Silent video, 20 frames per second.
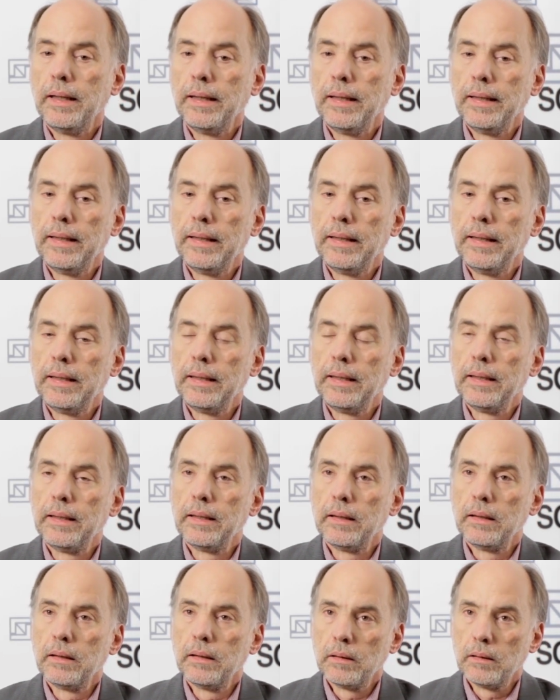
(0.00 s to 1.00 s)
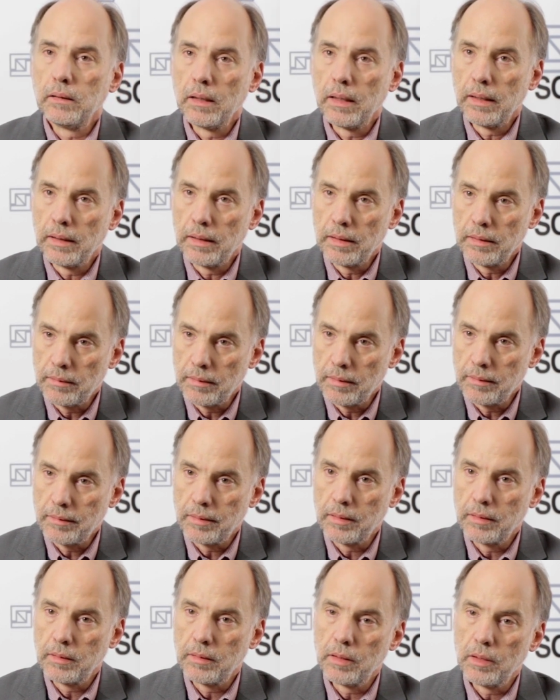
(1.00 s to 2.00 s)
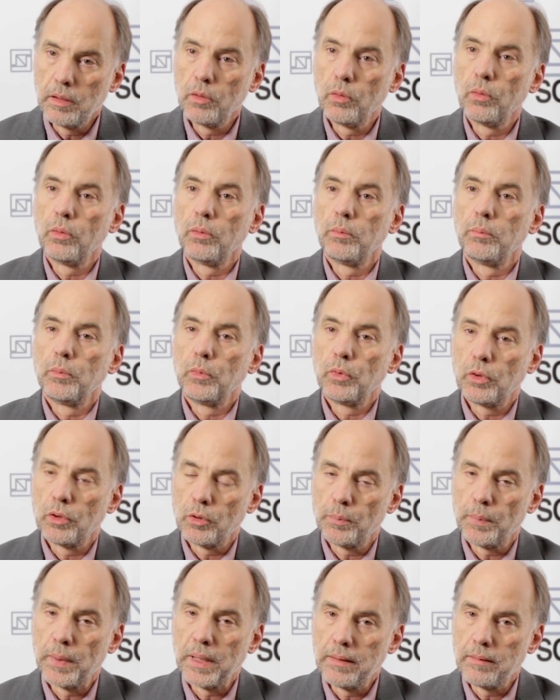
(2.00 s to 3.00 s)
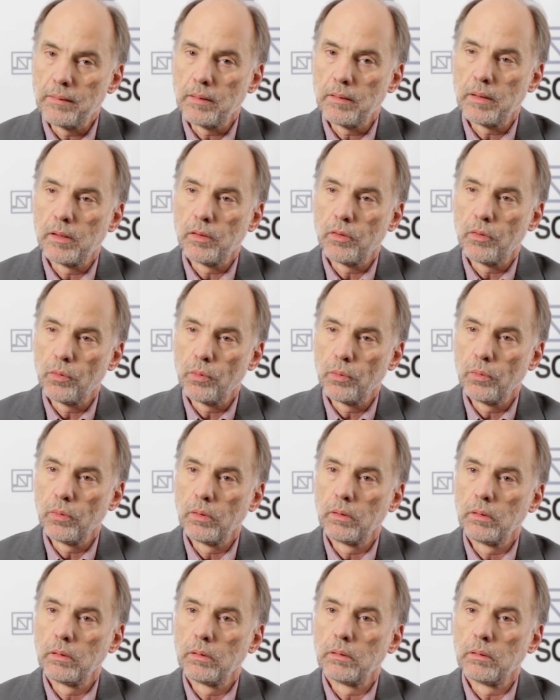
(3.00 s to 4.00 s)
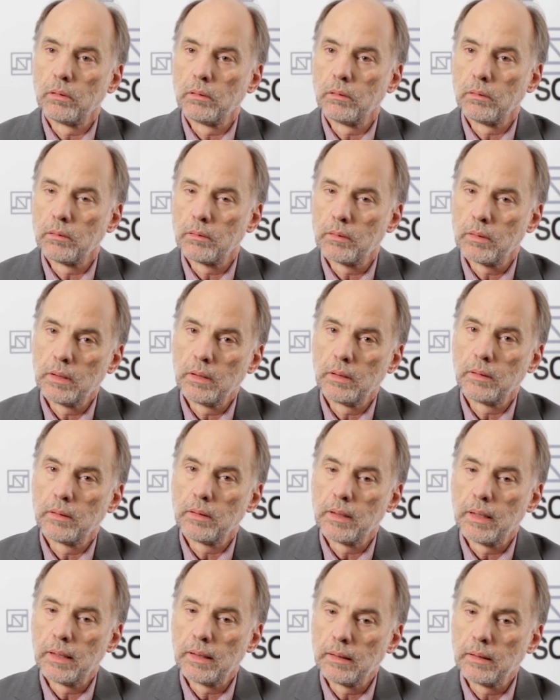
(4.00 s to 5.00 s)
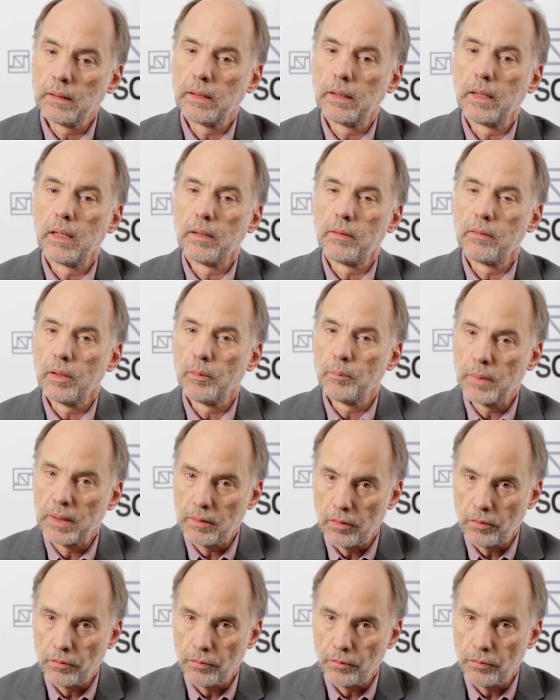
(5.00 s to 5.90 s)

y en ese sentido muchos países del sur sí tienen que hacer más